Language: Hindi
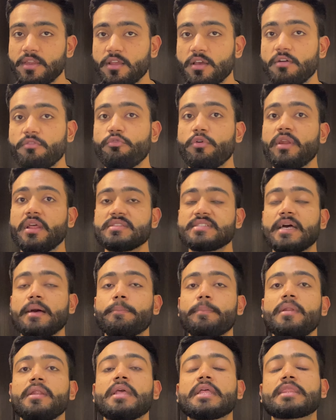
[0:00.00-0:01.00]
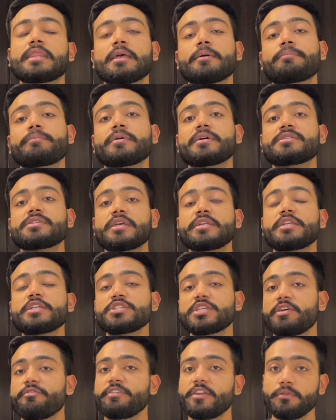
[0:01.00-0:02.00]
का फॉर एग्जांपल कितना
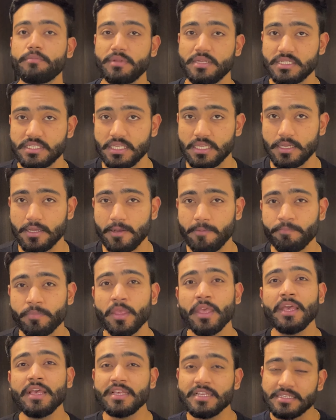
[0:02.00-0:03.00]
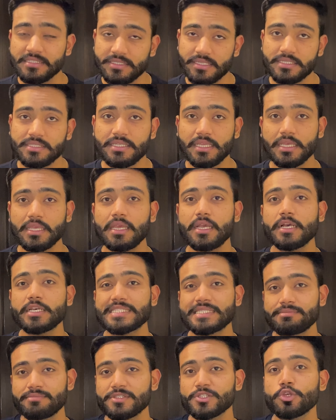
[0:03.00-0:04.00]
परसेंटेज है विटामिन सी का जिससे कि
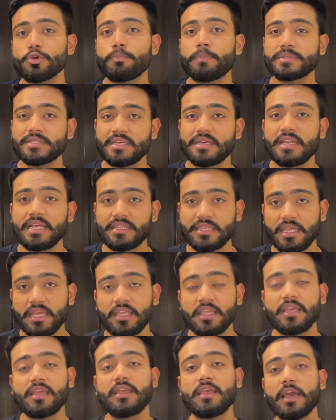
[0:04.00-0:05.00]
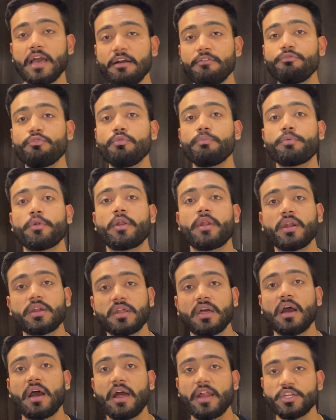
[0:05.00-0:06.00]
कस्टमर्स को पता रहता है कि क्या वो
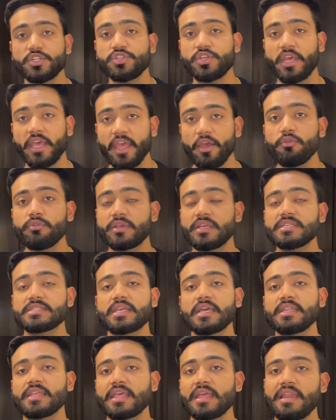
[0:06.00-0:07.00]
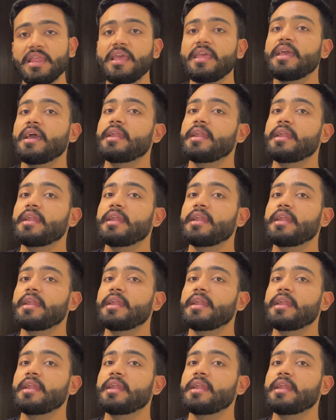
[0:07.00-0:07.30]
प्रोडक्ट हार्श है उनकी स्किन के लिए या